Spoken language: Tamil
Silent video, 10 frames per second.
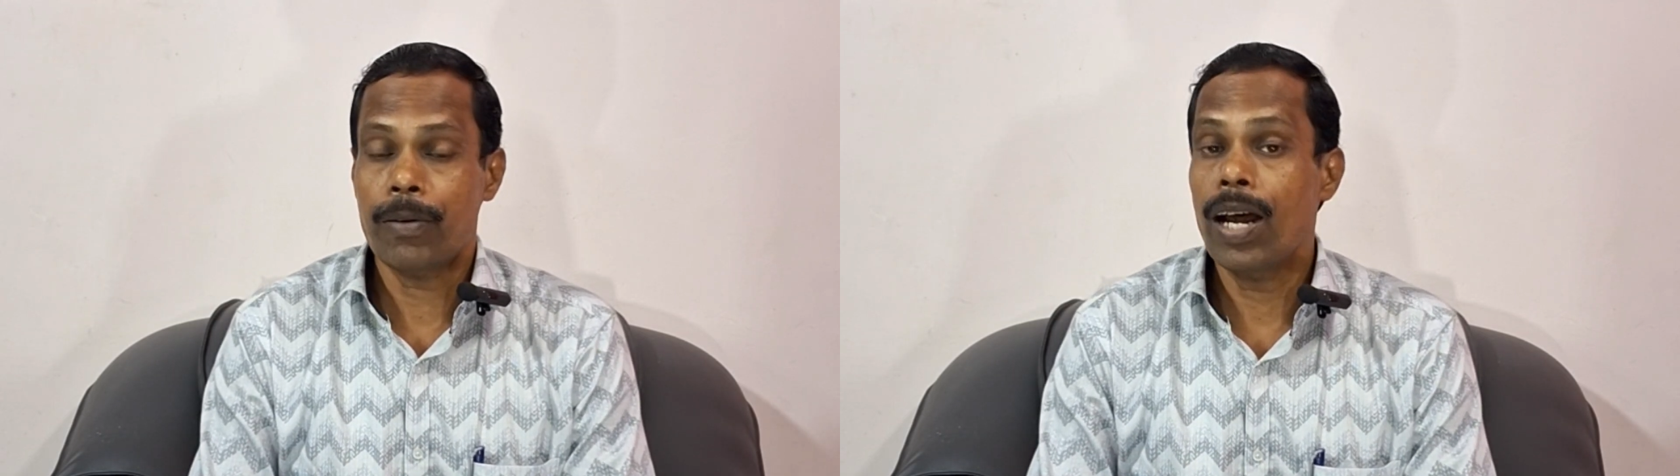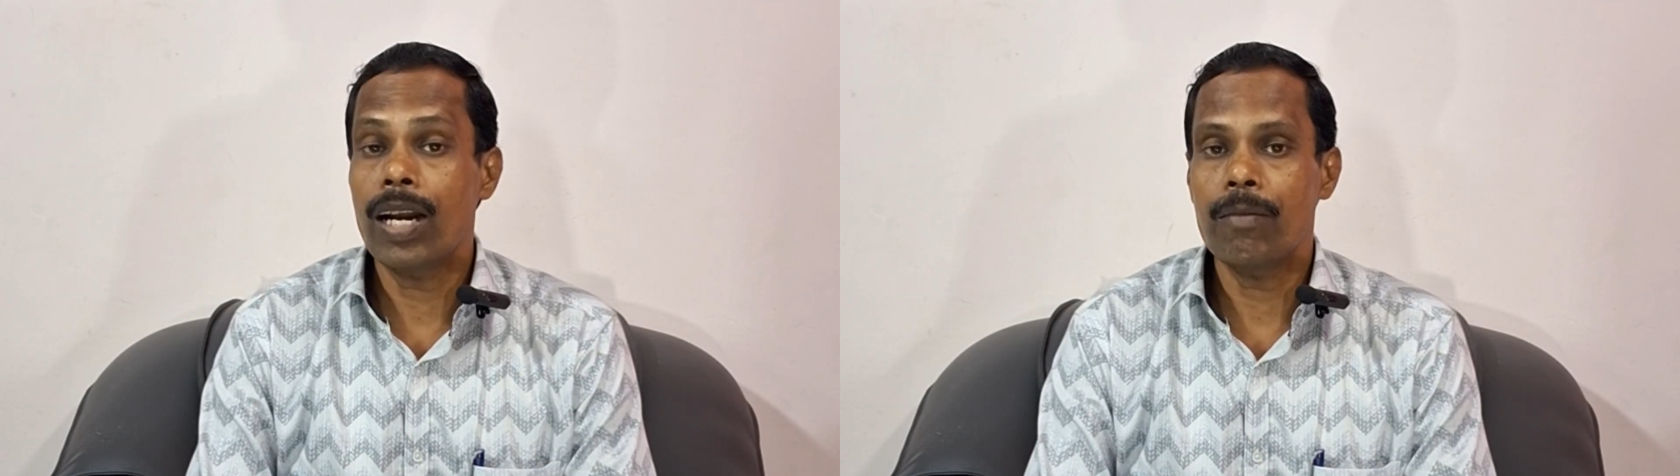
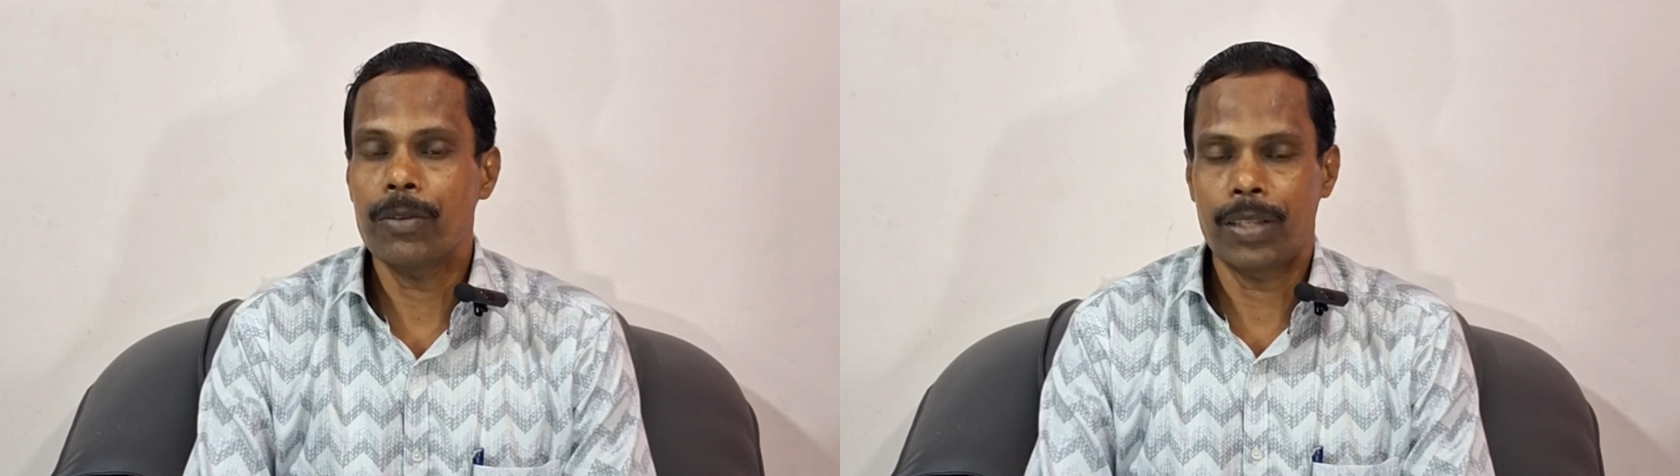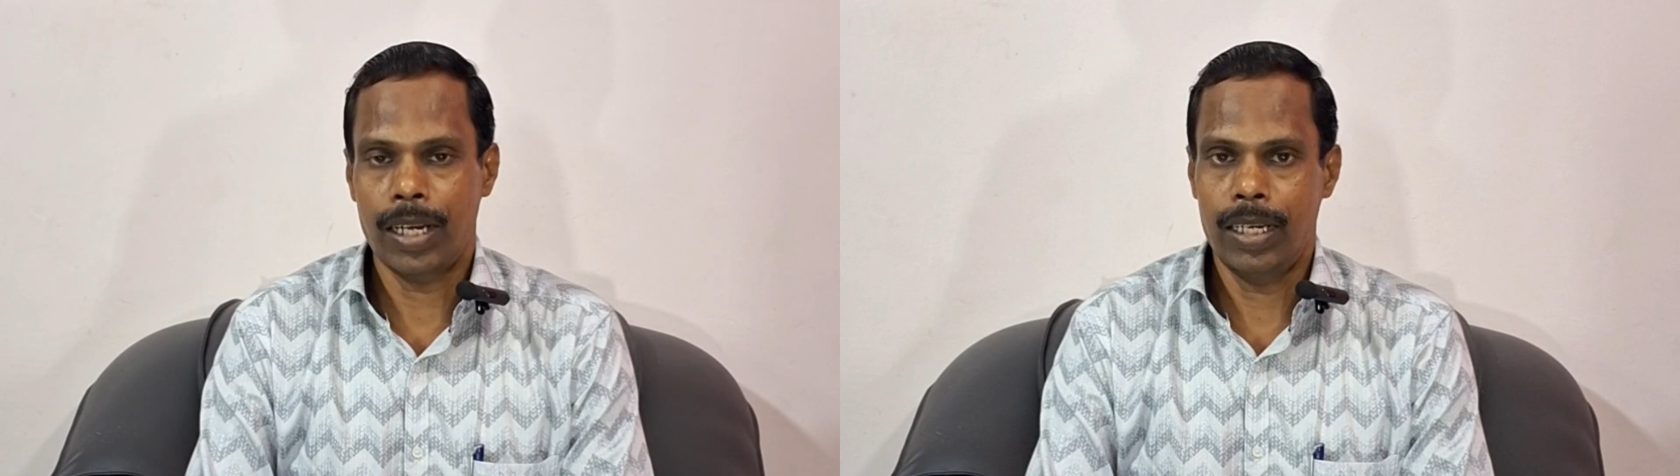
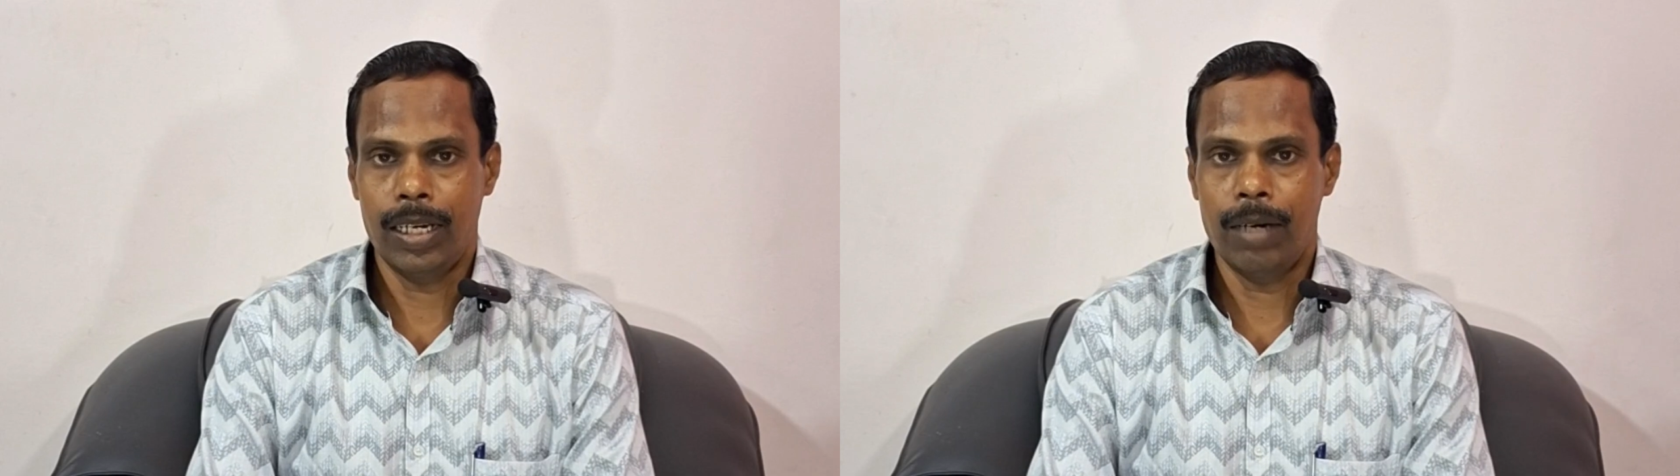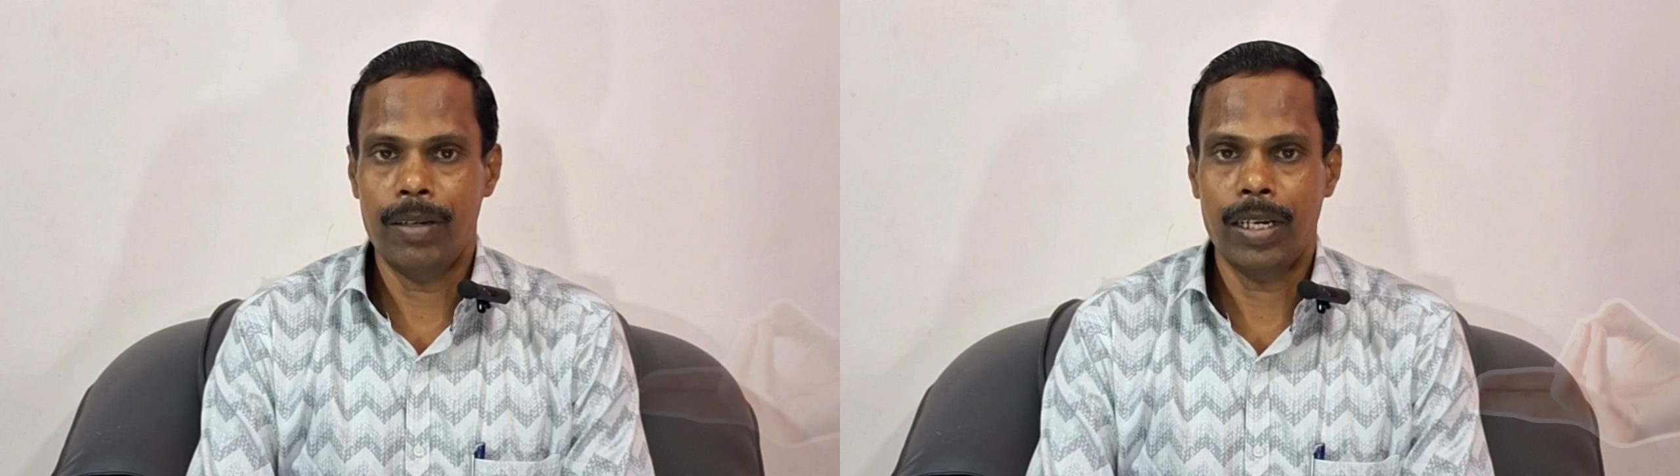பிராணமுத்திரை
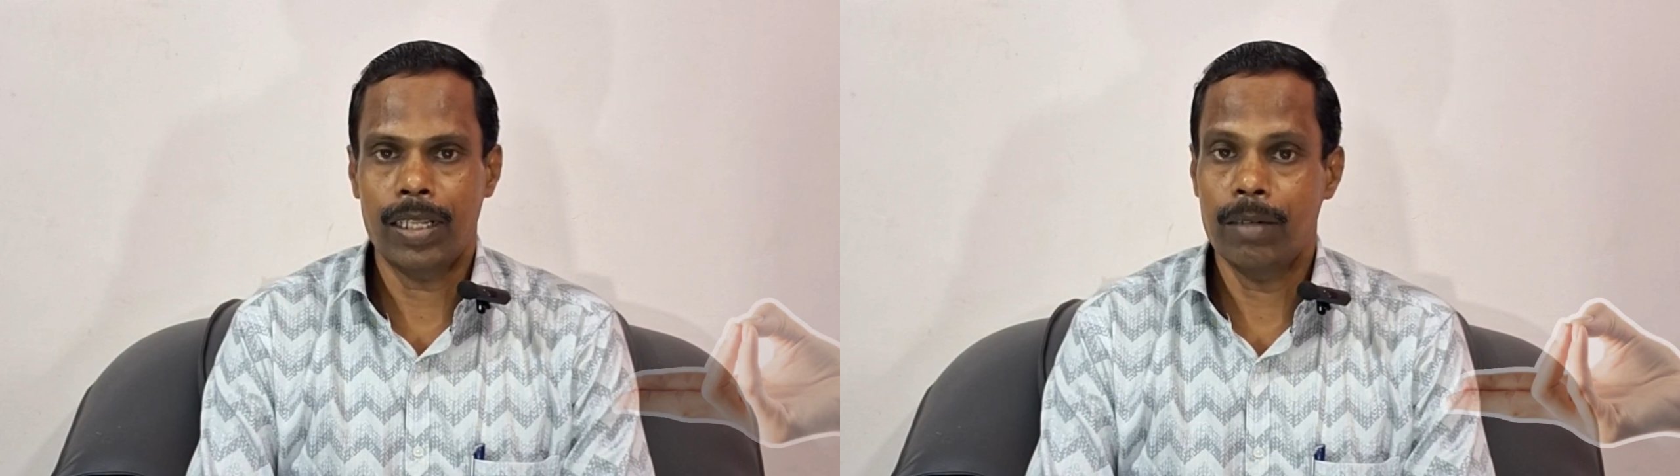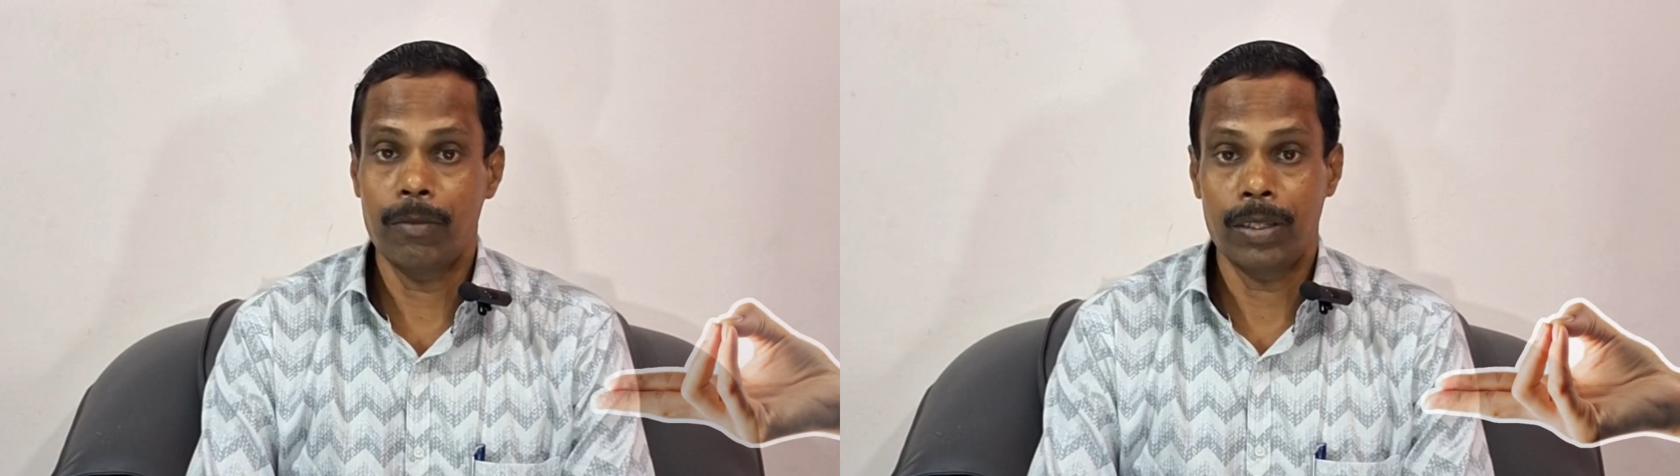அப்படிங்கிறத